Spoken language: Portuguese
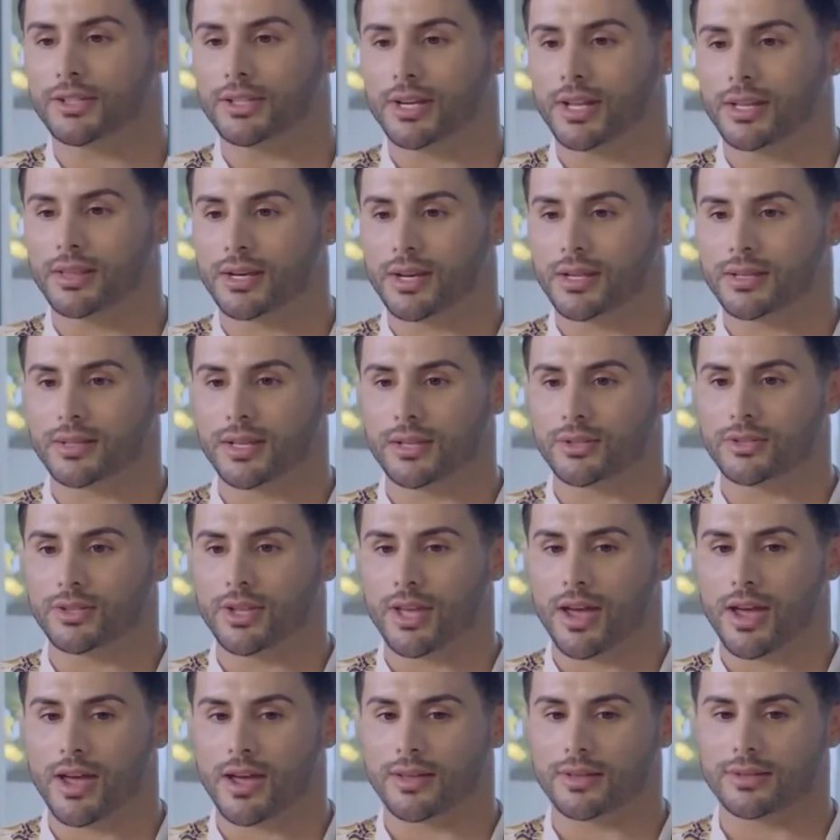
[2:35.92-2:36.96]
era 300
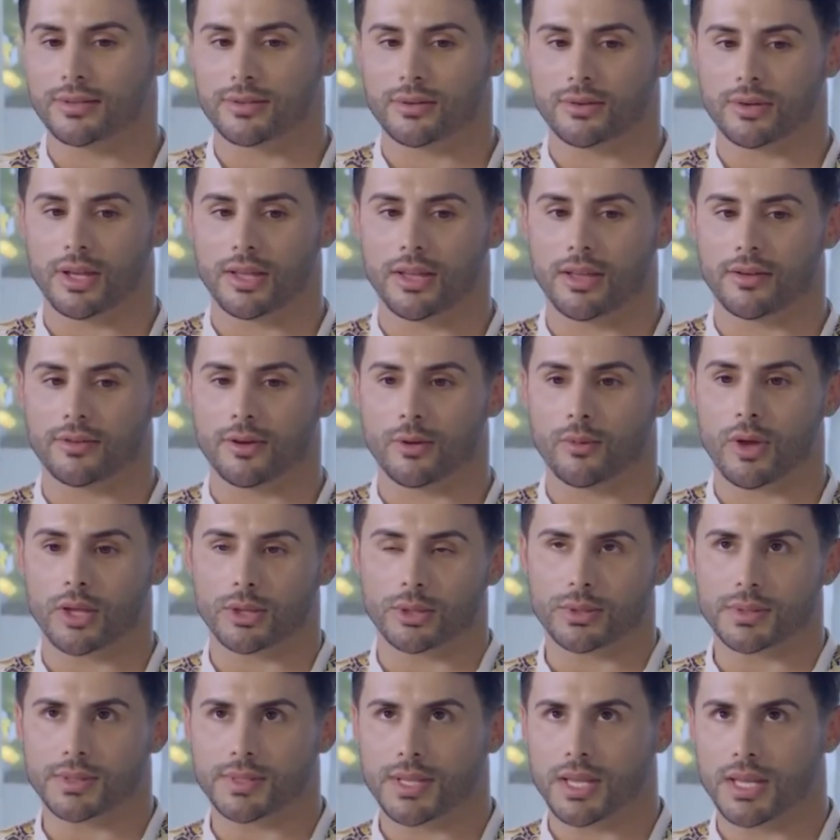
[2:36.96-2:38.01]
reais, eu ganhava
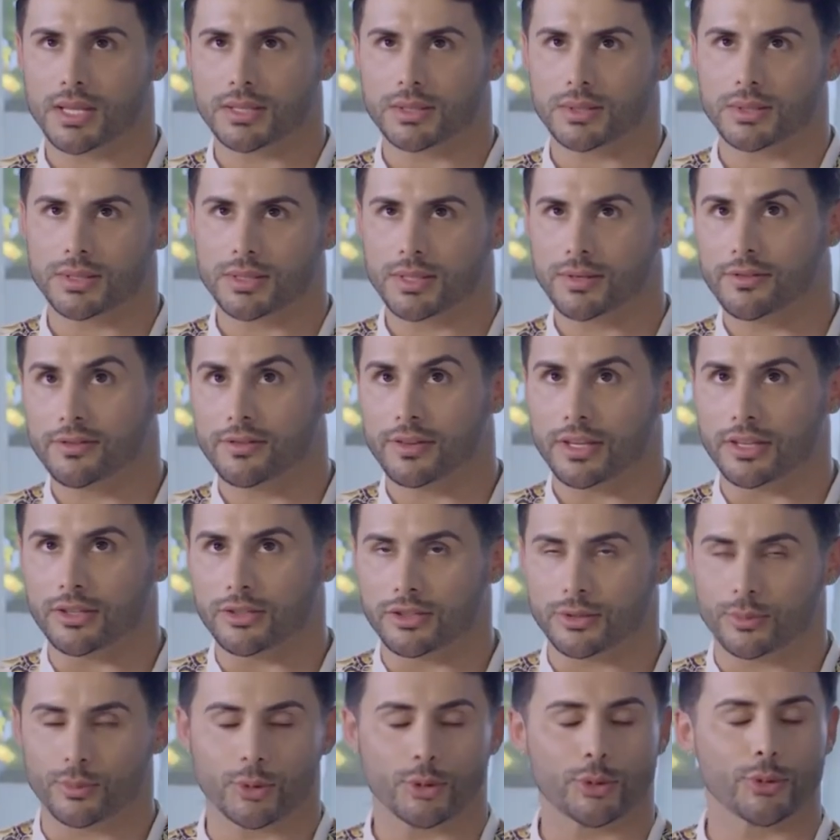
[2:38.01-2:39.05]

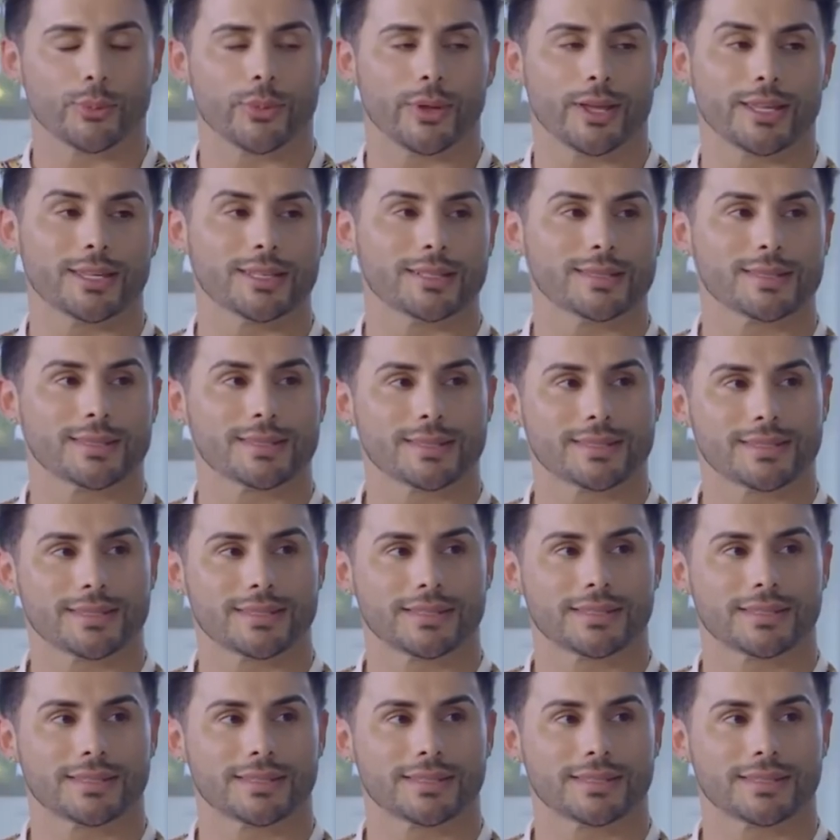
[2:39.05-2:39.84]
420 por mês.